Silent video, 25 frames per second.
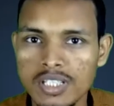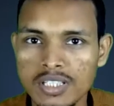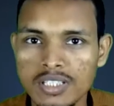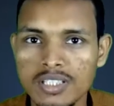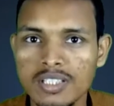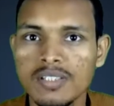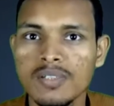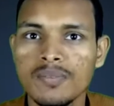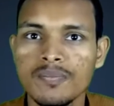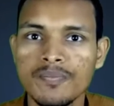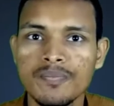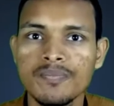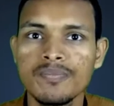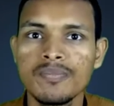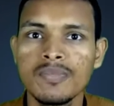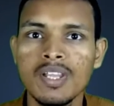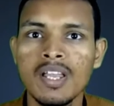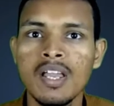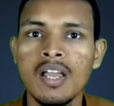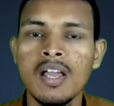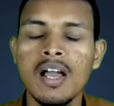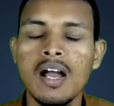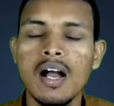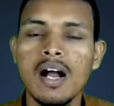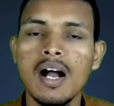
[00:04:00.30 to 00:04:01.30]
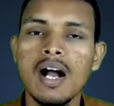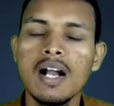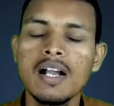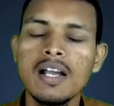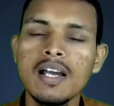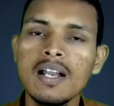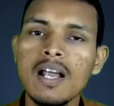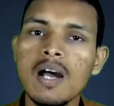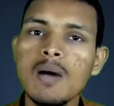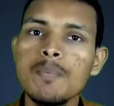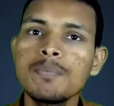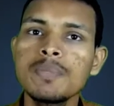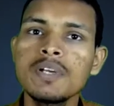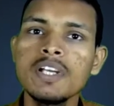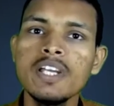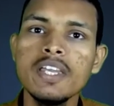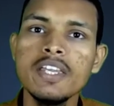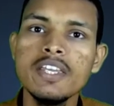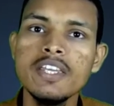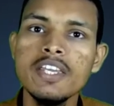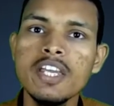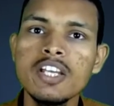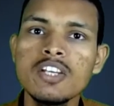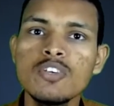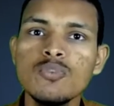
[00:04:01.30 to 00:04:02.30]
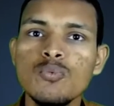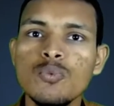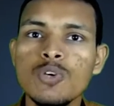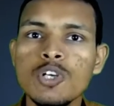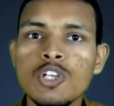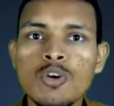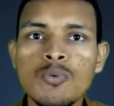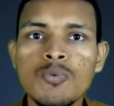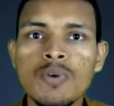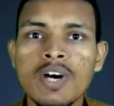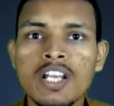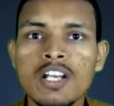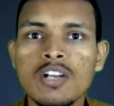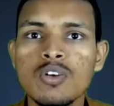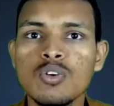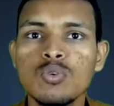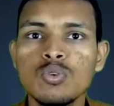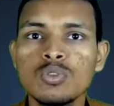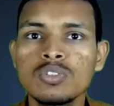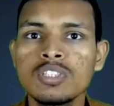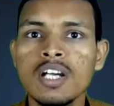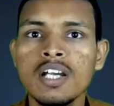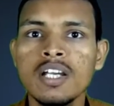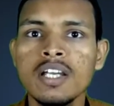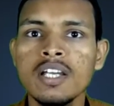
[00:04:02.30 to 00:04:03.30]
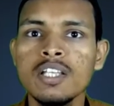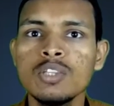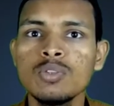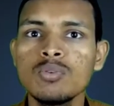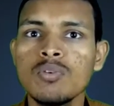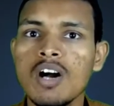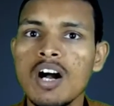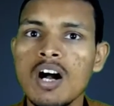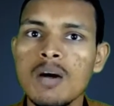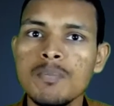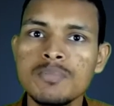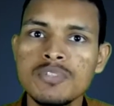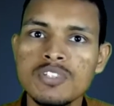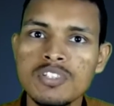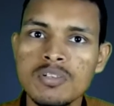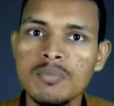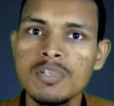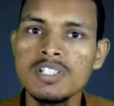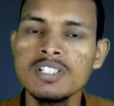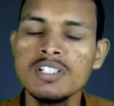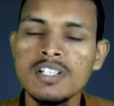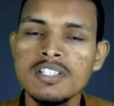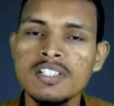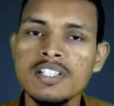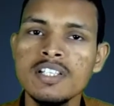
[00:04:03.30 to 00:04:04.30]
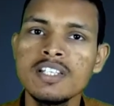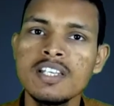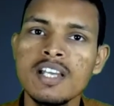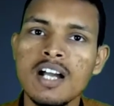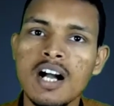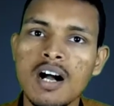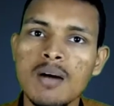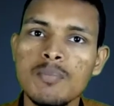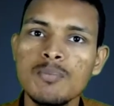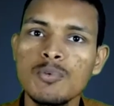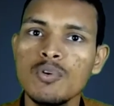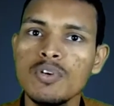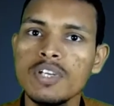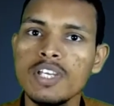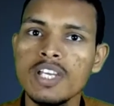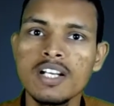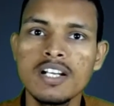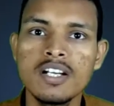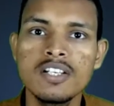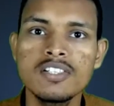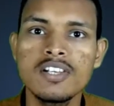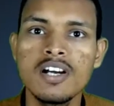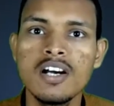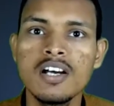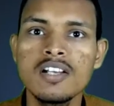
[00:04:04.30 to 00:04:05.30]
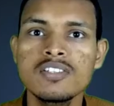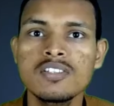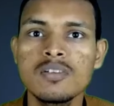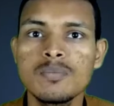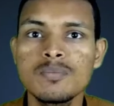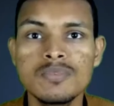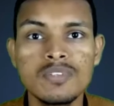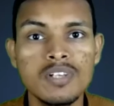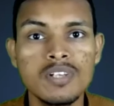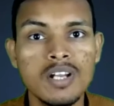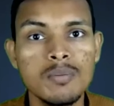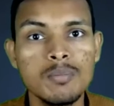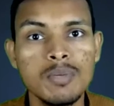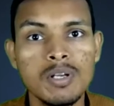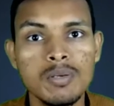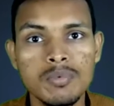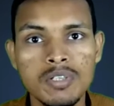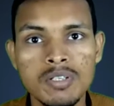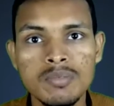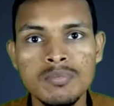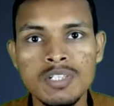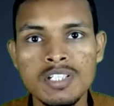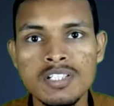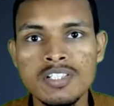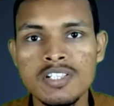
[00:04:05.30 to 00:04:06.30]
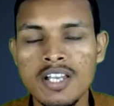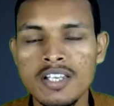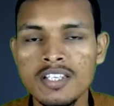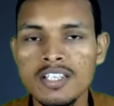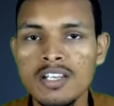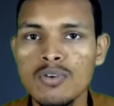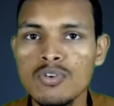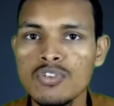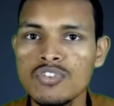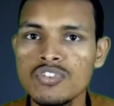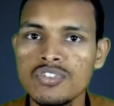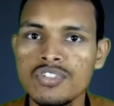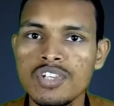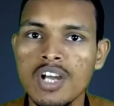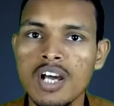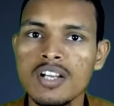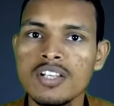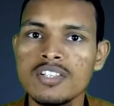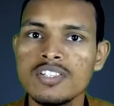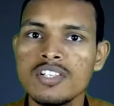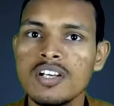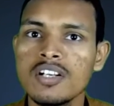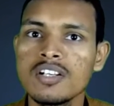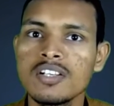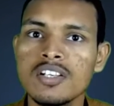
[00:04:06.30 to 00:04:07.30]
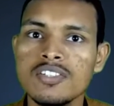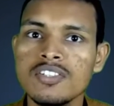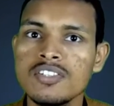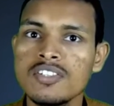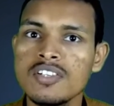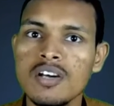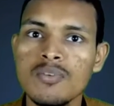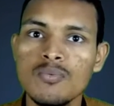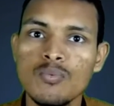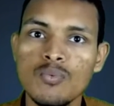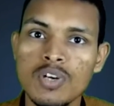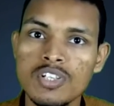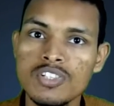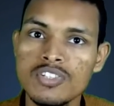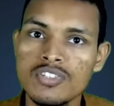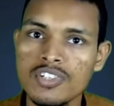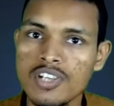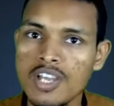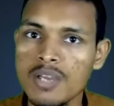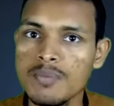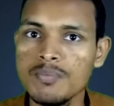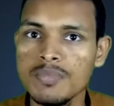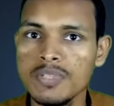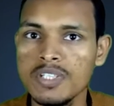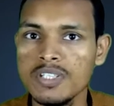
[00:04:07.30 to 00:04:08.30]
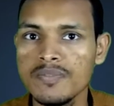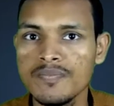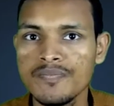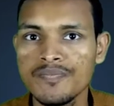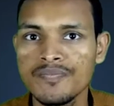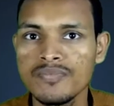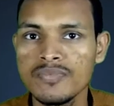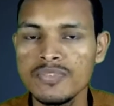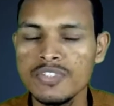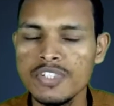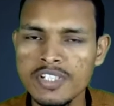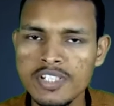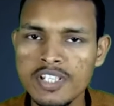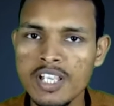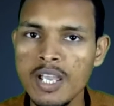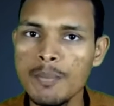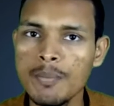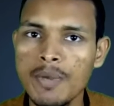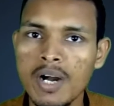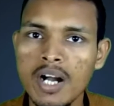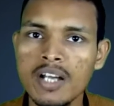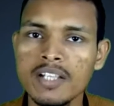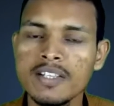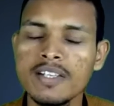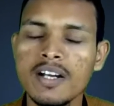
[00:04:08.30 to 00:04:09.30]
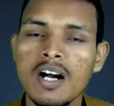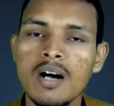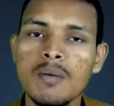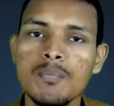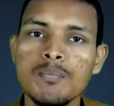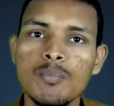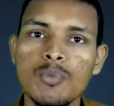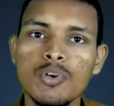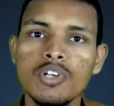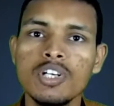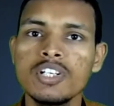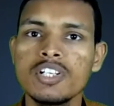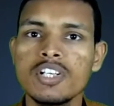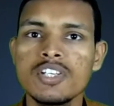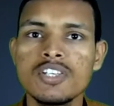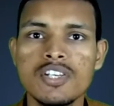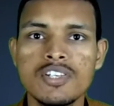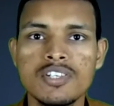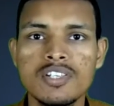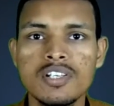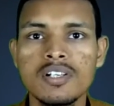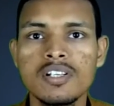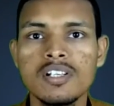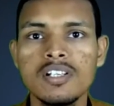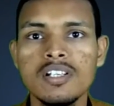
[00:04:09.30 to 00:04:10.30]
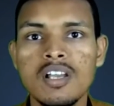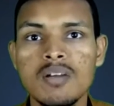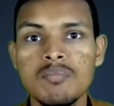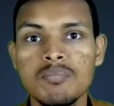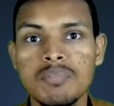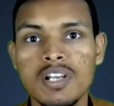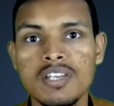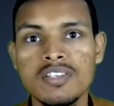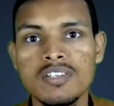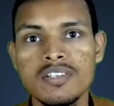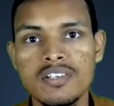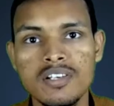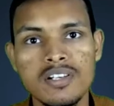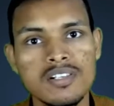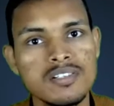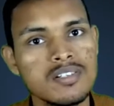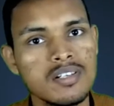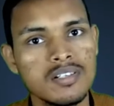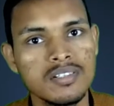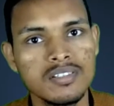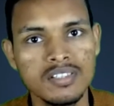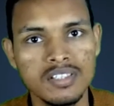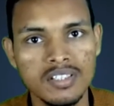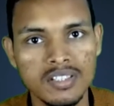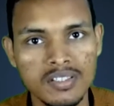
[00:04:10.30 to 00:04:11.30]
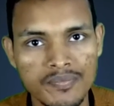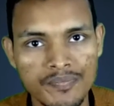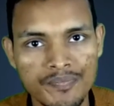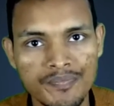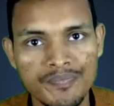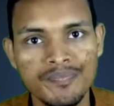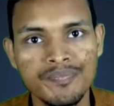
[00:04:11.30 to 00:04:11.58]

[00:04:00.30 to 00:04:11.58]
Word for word: नहीं है अगर आपके एक वीडियो वायरल होता है तो आप समझ लीजिए कि आपको 1000 सब्सक्राइबर भी मिल जाएंगे और 4000 घंटा वॉच टाइम भी जिसके बाद आप मोनेटाइजेशन के लिए अप्लाई कर सकते हैं